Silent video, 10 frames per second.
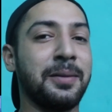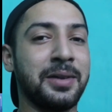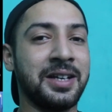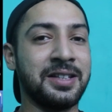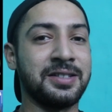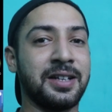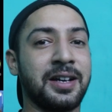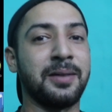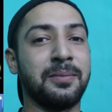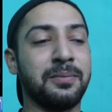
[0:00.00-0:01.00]
आप मेरे
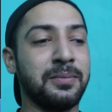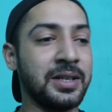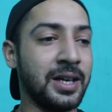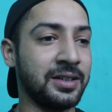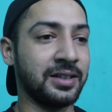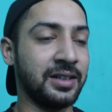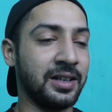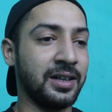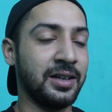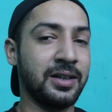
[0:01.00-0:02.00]
इंस्टाग्राम पे जा सकते
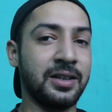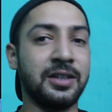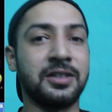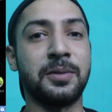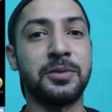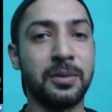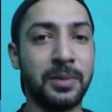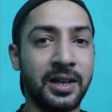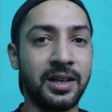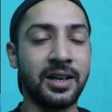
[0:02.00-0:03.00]
हैं डिस्क्रिप्शन
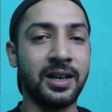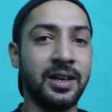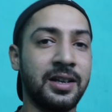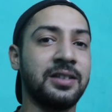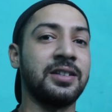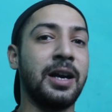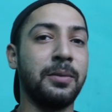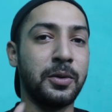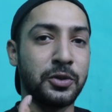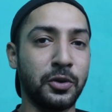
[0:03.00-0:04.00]
में लिंक है साइड
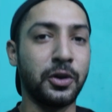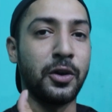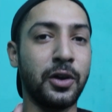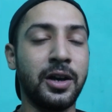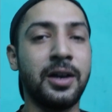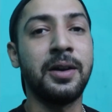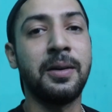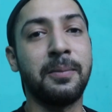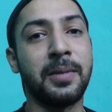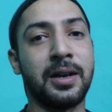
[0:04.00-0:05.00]
में भी शो हो रहा होगा
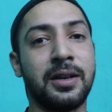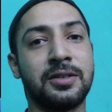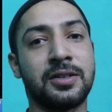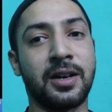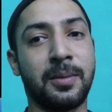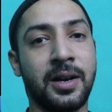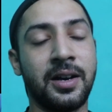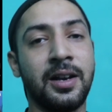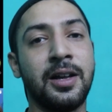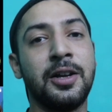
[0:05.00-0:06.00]
मेरा इंस्टाग्राम
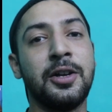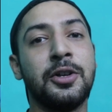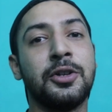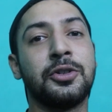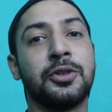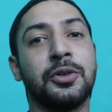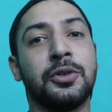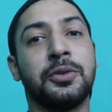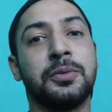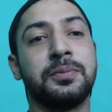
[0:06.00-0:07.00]
हैंडल सो
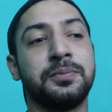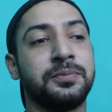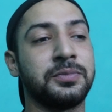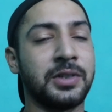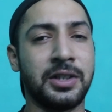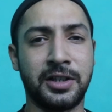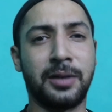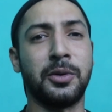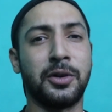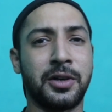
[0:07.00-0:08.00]
इस
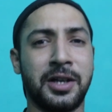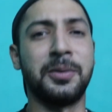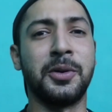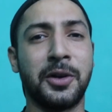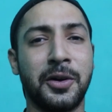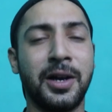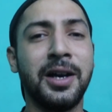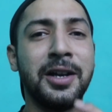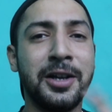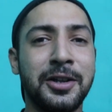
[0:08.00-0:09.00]
साइड भी हो रहा होगा भी हो रहा होगा
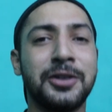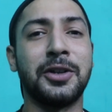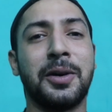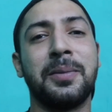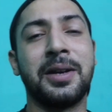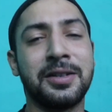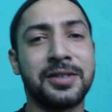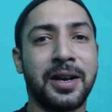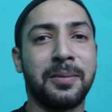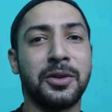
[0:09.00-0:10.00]
तो आप मेरे
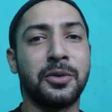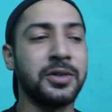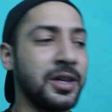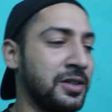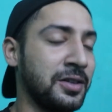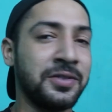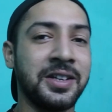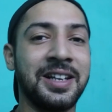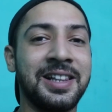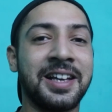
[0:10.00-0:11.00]
इंस्टाग्राम में ज़रूर जाएँ सिर्फ
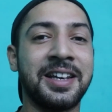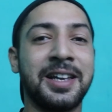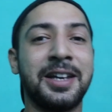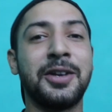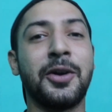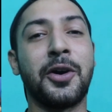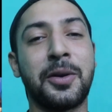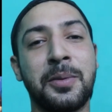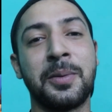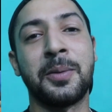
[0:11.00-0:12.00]
ये रील देखने के लिए नहीं
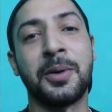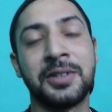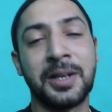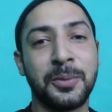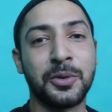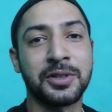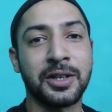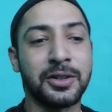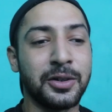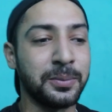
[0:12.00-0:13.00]
और भी मैं बहुत सारे पोस्ट
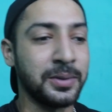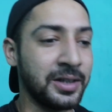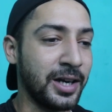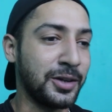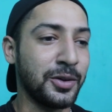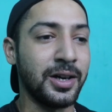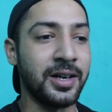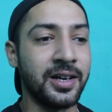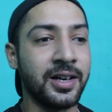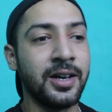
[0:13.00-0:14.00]
करता हूँ अपने डाइट को
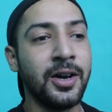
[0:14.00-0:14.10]
रिलेटेड